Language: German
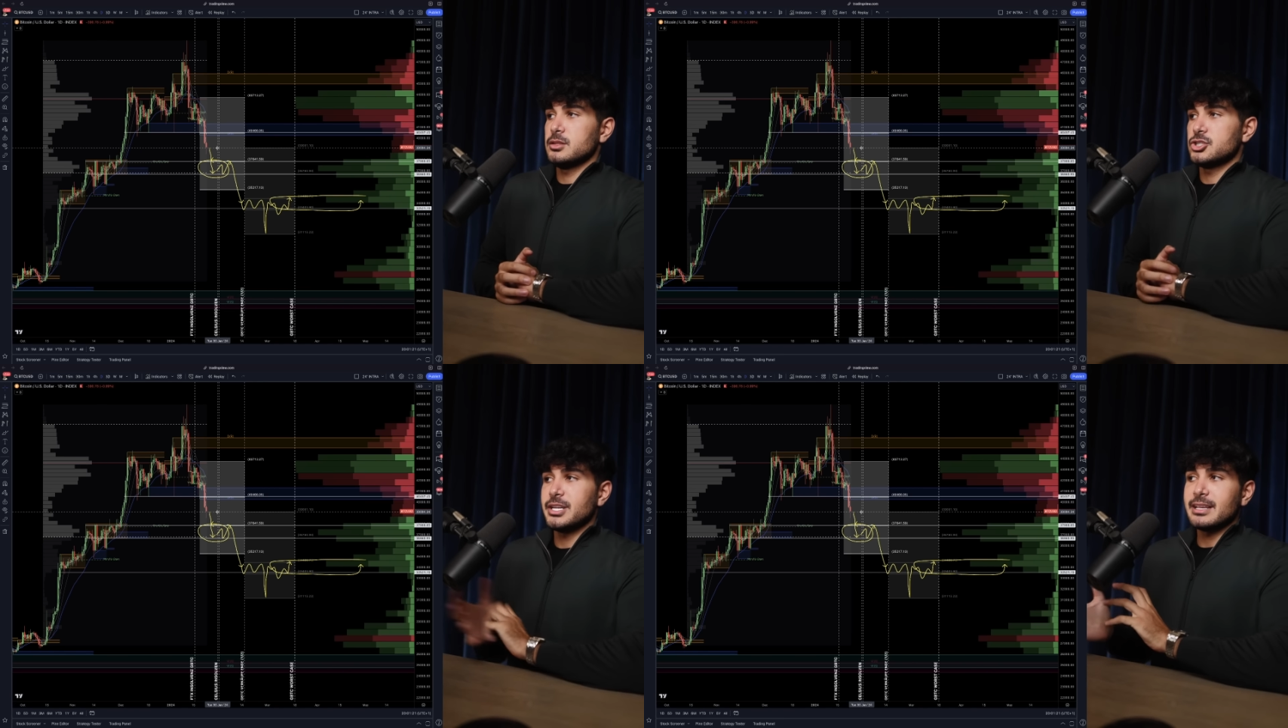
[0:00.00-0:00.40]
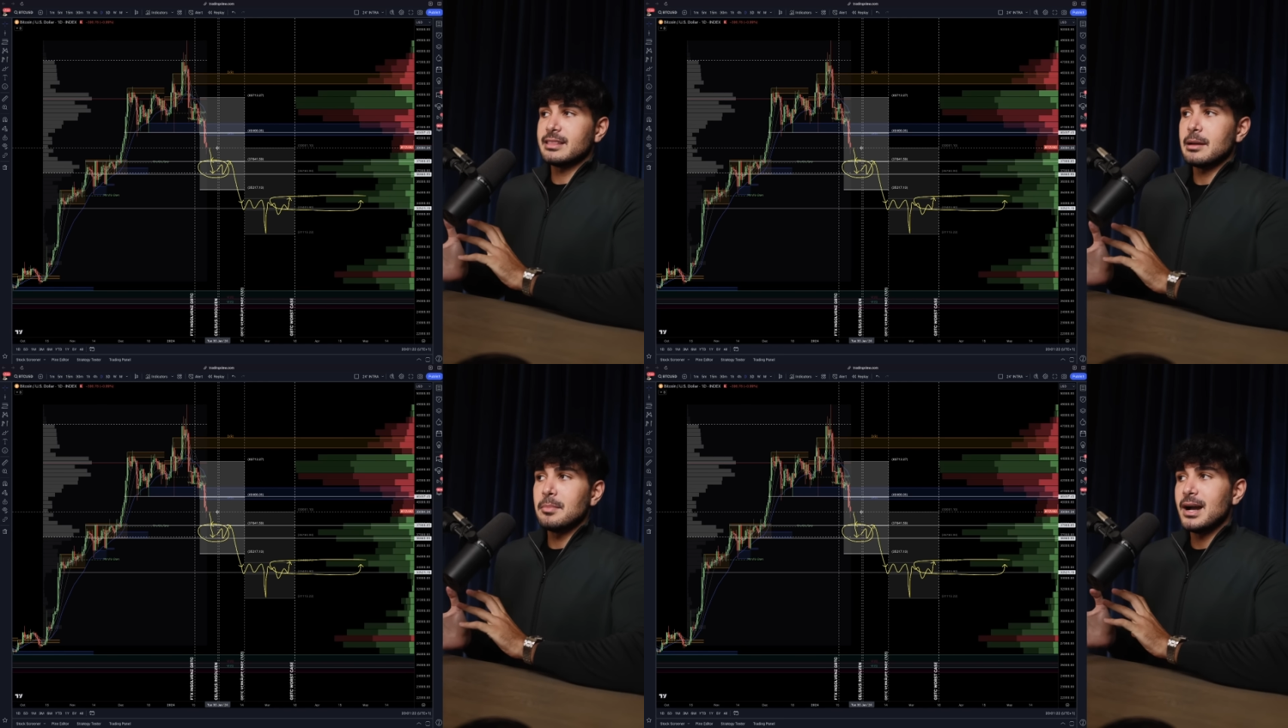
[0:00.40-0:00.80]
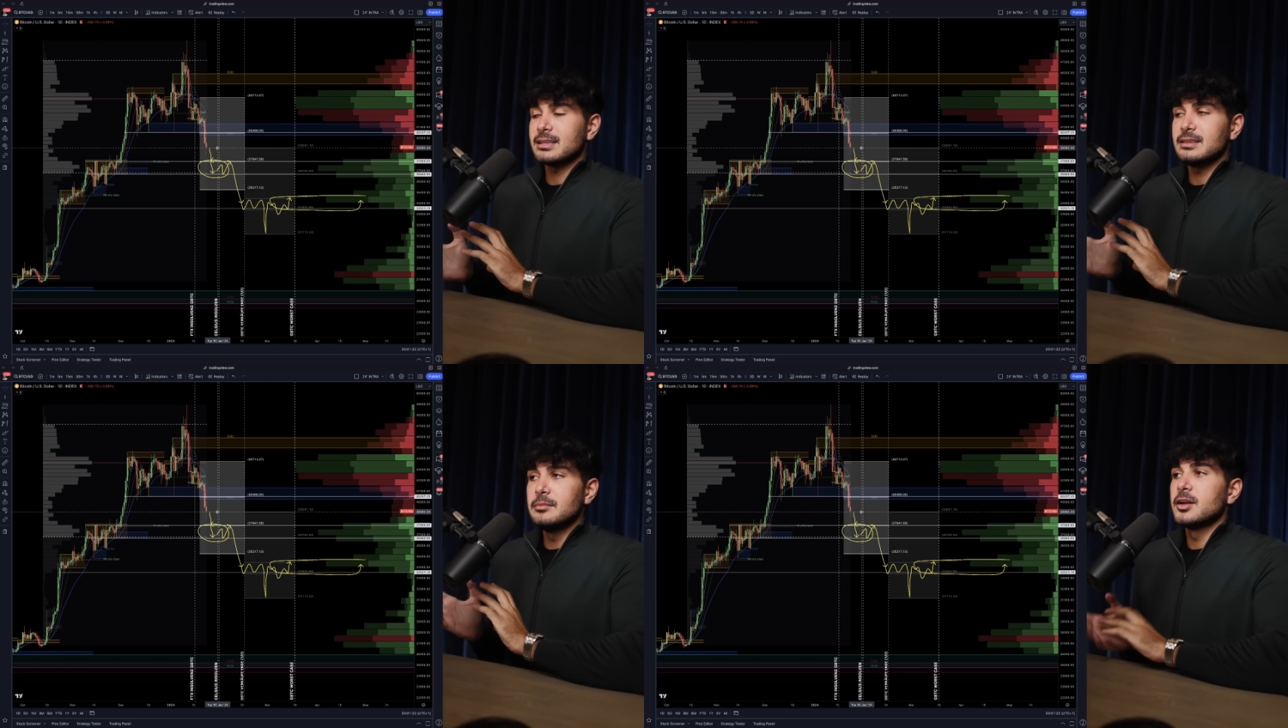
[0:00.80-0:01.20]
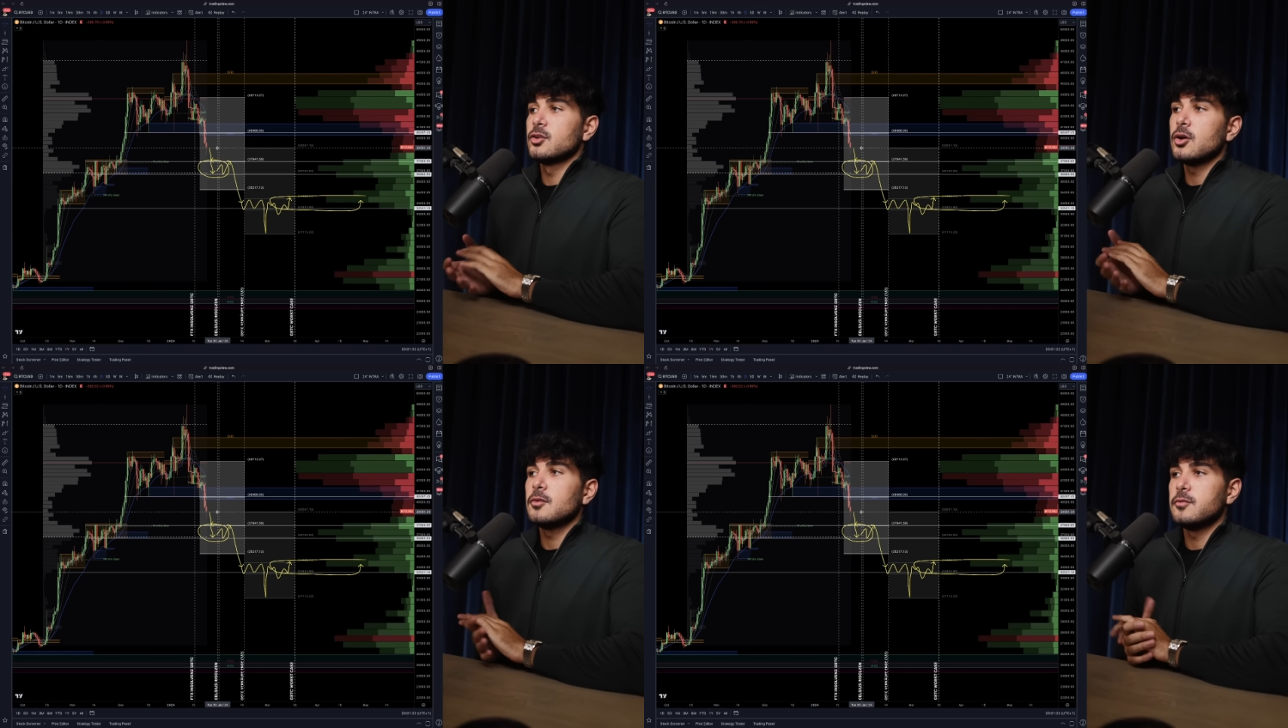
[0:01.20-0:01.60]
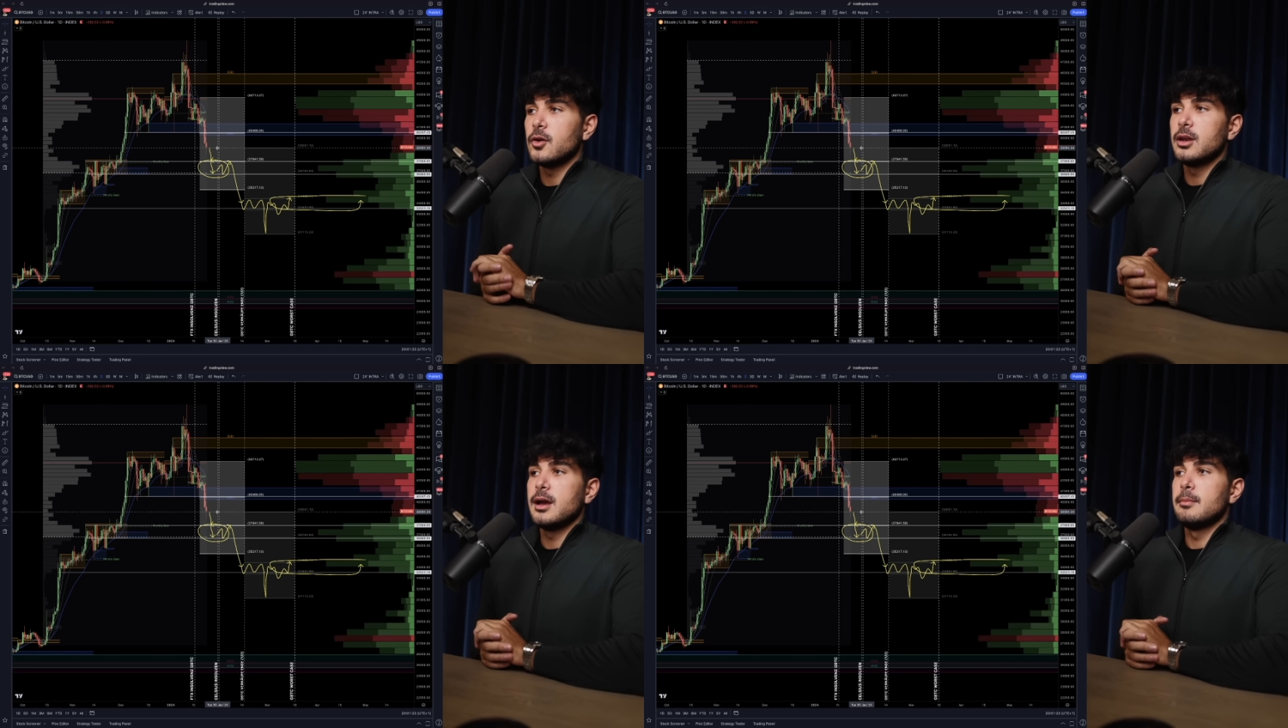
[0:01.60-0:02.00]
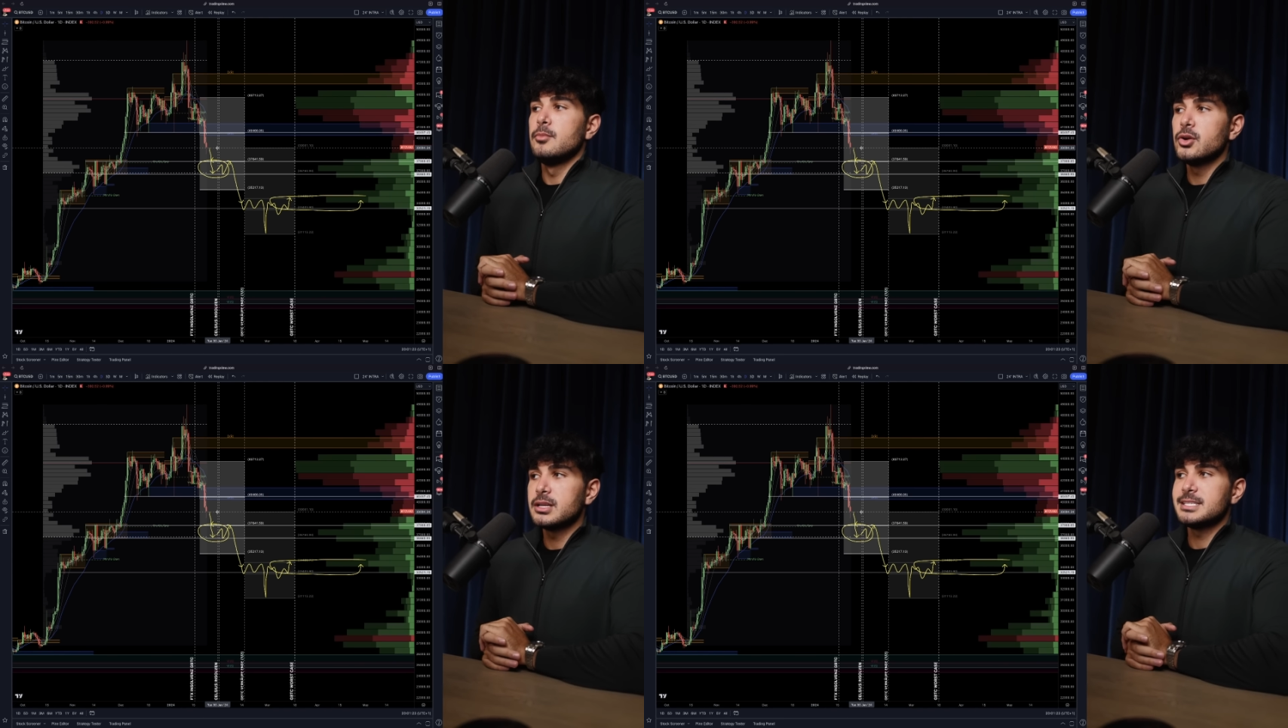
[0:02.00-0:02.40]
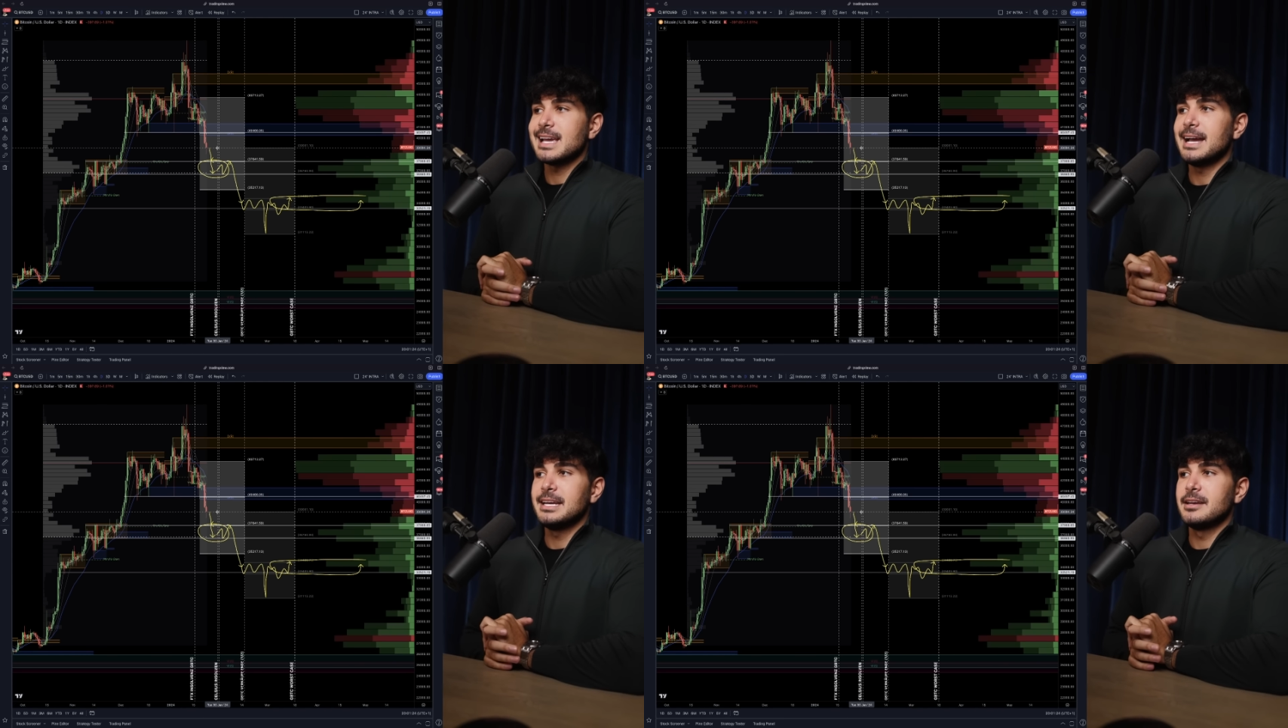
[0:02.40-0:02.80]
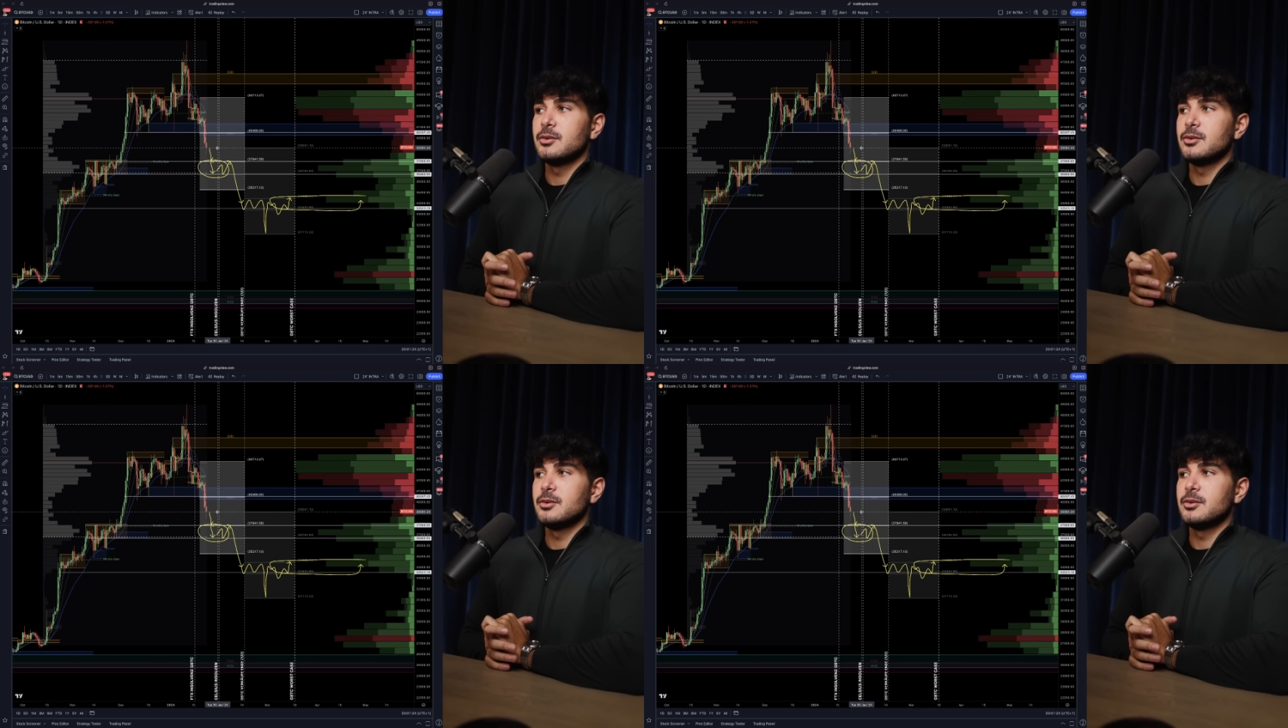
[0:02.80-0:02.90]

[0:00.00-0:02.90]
steckt der Markt immer noch voller Möglichkeiten